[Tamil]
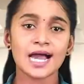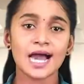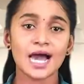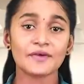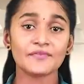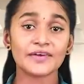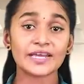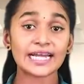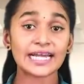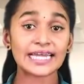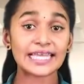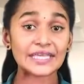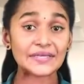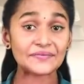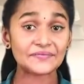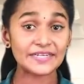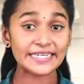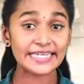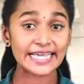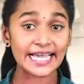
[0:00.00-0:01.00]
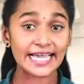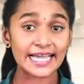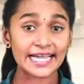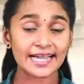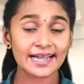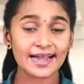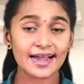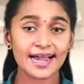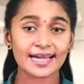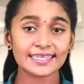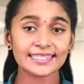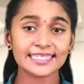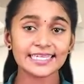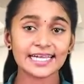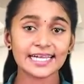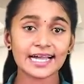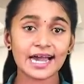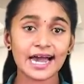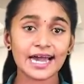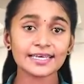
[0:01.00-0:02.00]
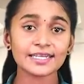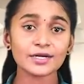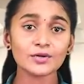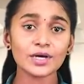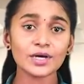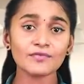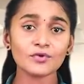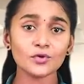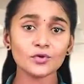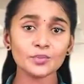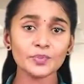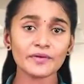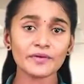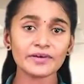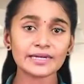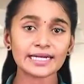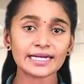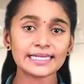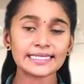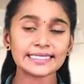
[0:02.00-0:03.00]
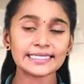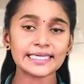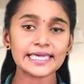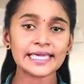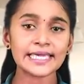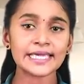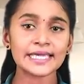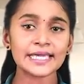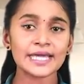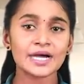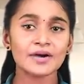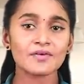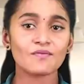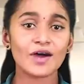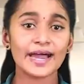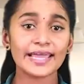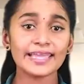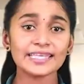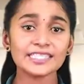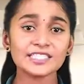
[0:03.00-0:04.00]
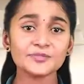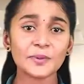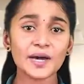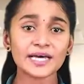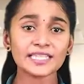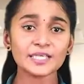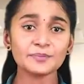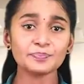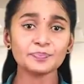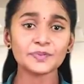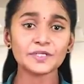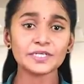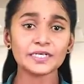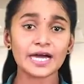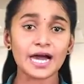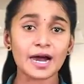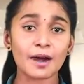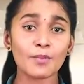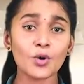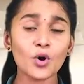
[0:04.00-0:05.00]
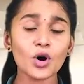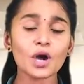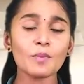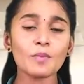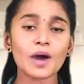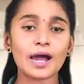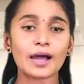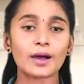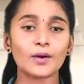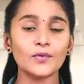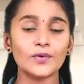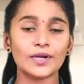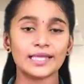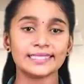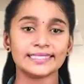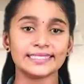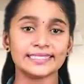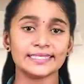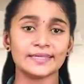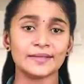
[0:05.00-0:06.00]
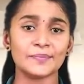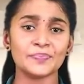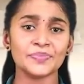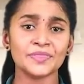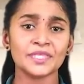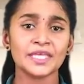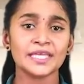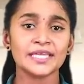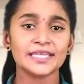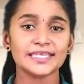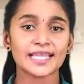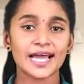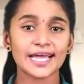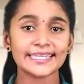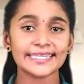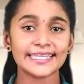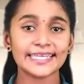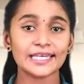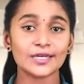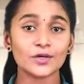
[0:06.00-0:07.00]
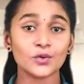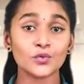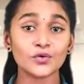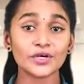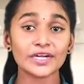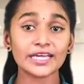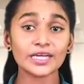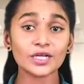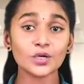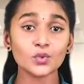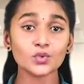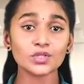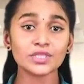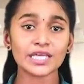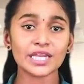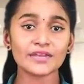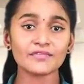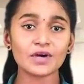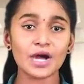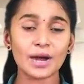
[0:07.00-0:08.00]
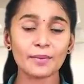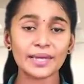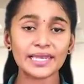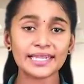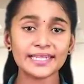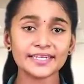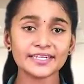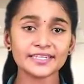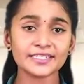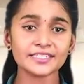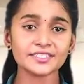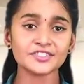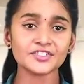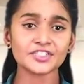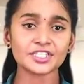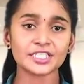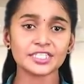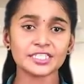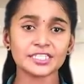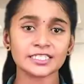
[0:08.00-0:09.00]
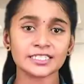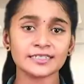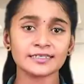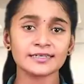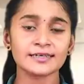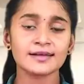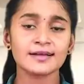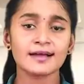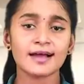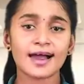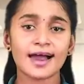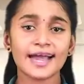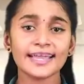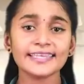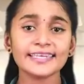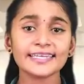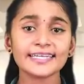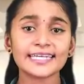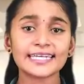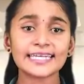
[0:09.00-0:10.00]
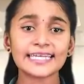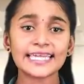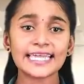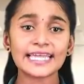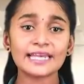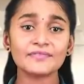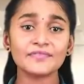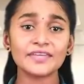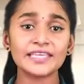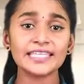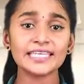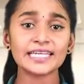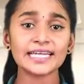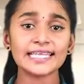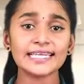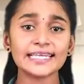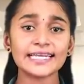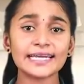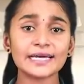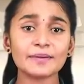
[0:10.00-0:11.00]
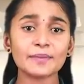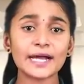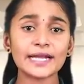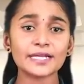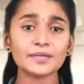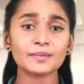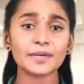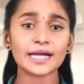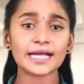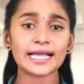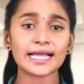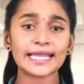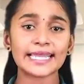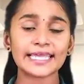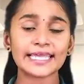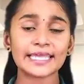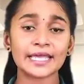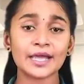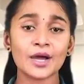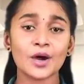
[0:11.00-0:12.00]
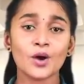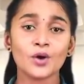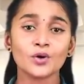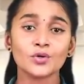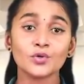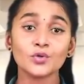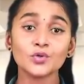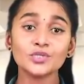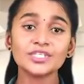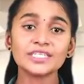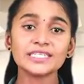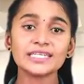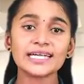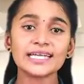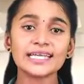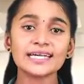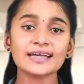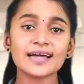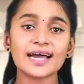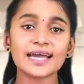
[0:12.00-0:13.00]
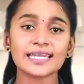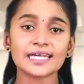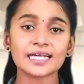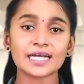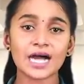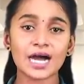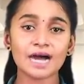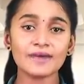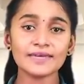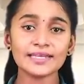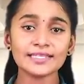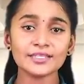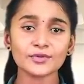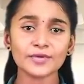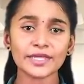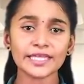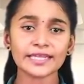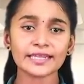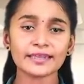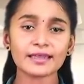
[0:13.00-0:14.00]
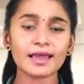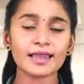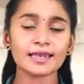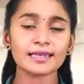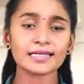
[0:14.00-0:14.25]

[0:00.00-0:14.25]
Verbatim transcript: அவர்களை விட அதிக கார உணவு உண்பவர்களுக்கே வைரஸ் பாதிப்பு அமோகமாக உள்ளது நாட்டில் ஊரடங்கு உத்தரவு அமலில் இருக்கின்றது ஆயிரக்கணக்கில் வீதிகளில் நடமாடும் மக்களை நூற்றுக்கணக்கான காவல்துறையினரால்